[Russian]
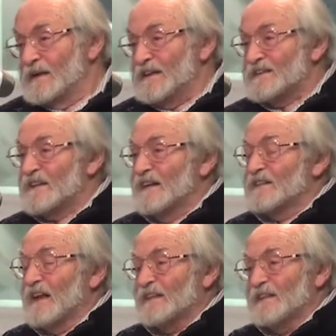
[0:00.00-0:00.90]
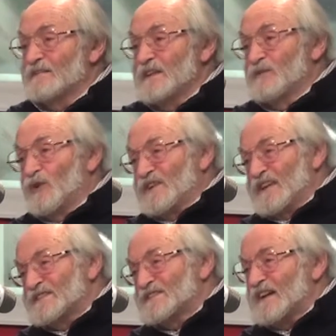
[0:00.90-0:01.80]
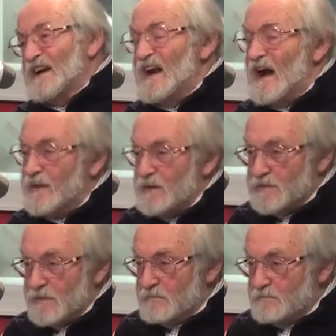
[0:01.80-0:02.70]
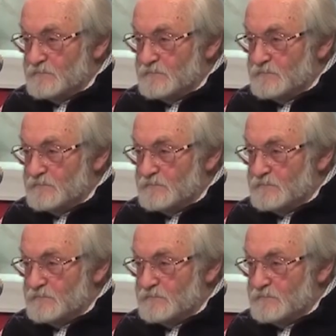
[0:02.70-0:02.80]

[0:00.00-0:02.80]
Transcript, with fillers: И солдаты в него не стреляют.